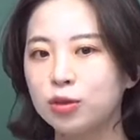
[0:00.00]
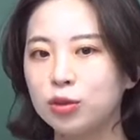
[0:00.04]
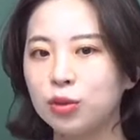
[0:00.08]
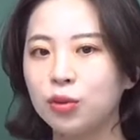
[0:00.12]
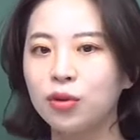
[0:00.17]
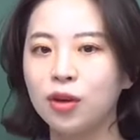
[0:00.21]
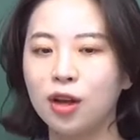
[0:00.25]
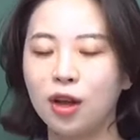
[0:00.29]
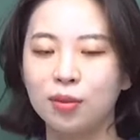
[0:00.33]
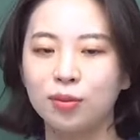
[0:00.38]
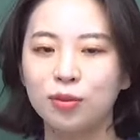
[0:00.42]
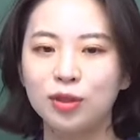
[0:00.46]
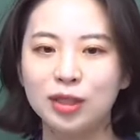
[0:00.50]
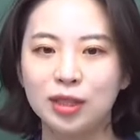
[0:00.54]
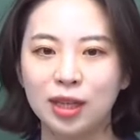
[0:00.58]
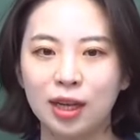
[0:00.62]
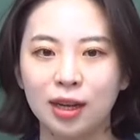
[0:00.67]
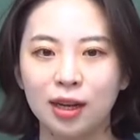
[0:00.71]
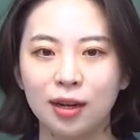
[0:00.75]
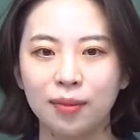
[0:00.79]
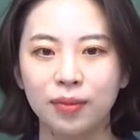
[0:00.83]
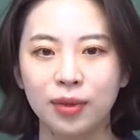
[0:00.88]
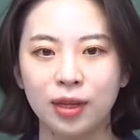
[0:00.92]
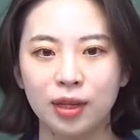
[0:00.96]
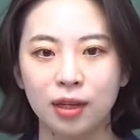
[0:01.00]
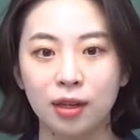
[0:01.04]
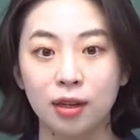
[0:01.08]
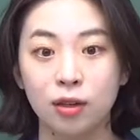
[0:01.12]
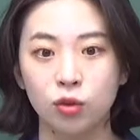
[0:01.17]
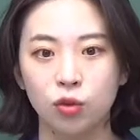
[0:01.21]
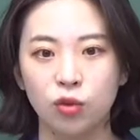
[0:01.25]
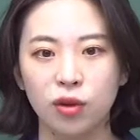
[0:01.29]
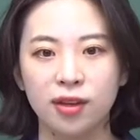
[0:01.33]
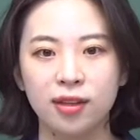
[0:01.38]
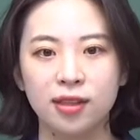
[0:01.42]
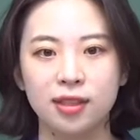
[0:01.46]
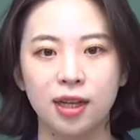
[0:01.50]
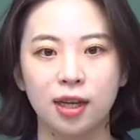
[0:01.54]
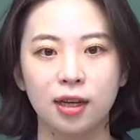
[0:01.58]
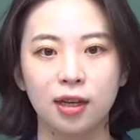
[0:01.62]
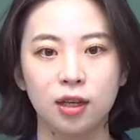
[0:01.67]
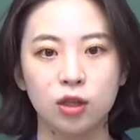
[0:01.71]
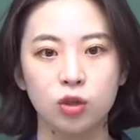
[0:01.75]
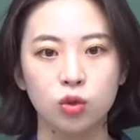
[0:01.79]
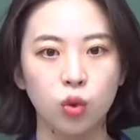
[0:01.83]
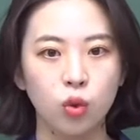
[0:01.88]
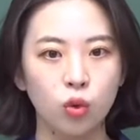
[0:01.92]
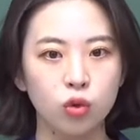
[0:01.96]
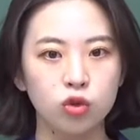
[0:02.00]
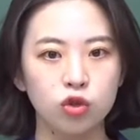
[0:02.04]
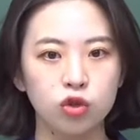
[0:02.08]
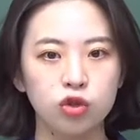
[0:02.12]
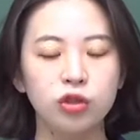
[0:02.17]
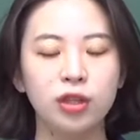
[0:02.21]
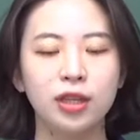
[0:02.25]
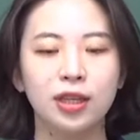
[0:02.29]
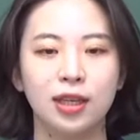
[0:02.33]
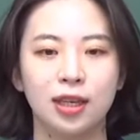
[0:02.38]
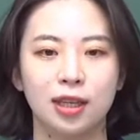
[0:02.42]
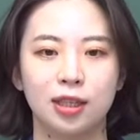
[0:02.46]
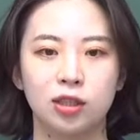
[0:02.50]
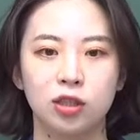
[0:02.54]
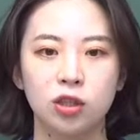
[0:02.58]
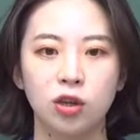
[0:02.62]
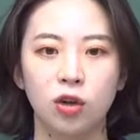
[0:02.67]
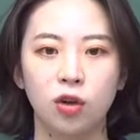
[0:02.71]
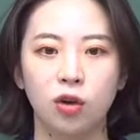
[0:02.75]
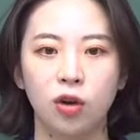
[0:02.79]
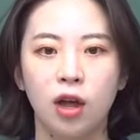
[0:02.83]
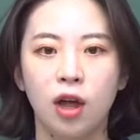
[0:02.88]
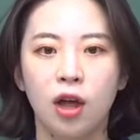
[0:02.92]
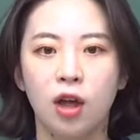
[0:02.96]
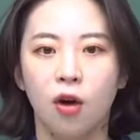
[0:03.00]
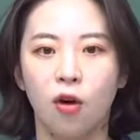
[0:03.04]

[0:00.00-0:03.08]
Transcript: 쪽 가문 사람들은 굉장히 소수이겠죠.